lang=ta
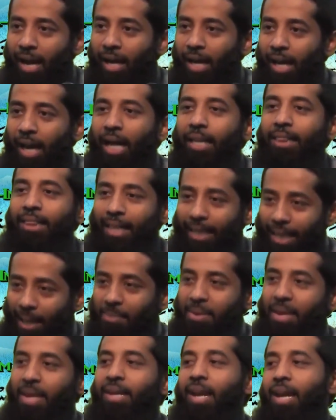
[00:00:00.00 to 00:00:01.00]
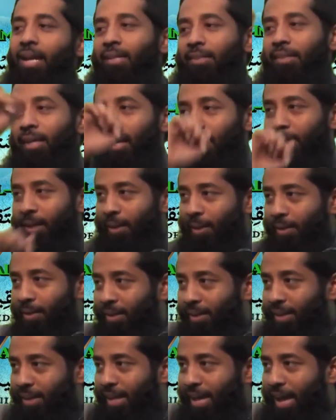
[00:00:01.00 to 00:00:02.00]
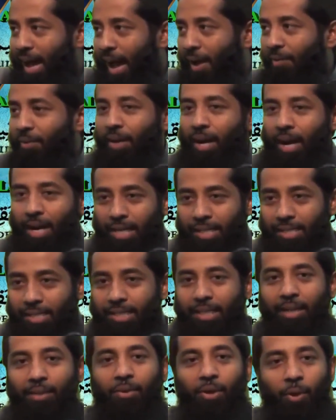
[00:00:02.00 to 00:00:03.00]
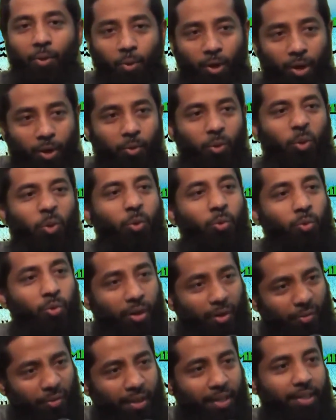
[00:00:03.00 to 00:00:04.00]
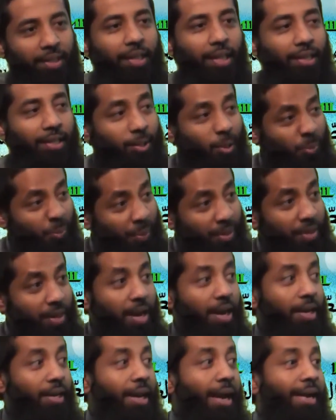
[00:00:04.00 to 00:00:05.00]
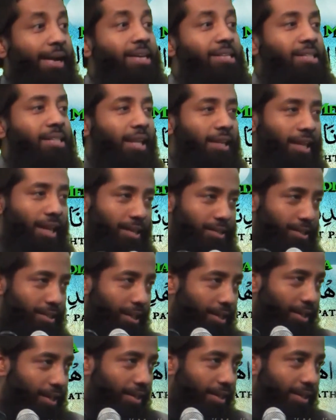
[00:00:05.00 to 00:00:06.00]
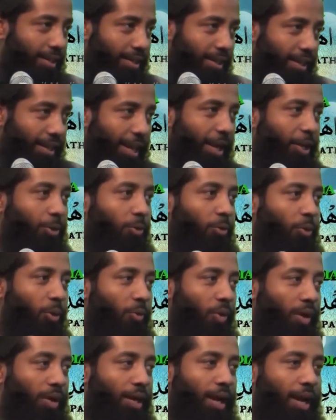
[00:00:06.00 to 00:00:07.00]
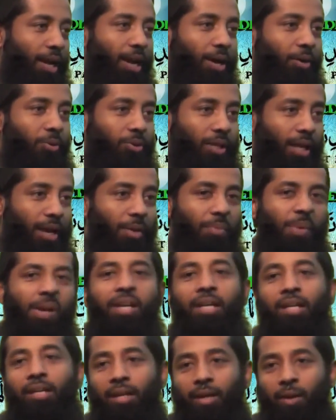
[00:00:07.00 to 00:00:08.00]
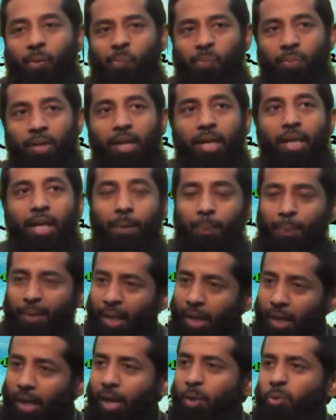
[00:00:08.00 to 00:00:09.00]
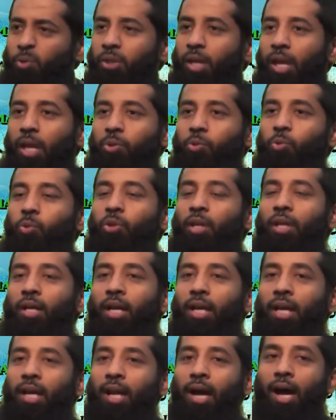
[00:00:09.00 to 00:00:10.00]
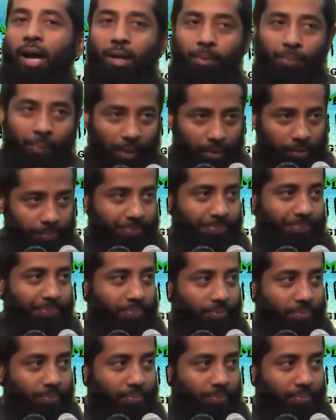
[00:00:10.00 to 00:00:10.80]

ஆனால் அந்த நபியையே என்ன செய்கிறாங்க அவரை அடித்து அவரை ஓட விட்டு ஊற விரட்டி அதுக்கு பின்னால் கடைசியில் தான் என்ன செய்தார்கள் ஏற்றுக்கொள்வார்கள் அல்லாஹு தாலா மன்னிக்கிறான் இப்படி அல்லாஹு தாலா தூதர்களெல்லாம் எல்லாம் அனுப்புகிறான்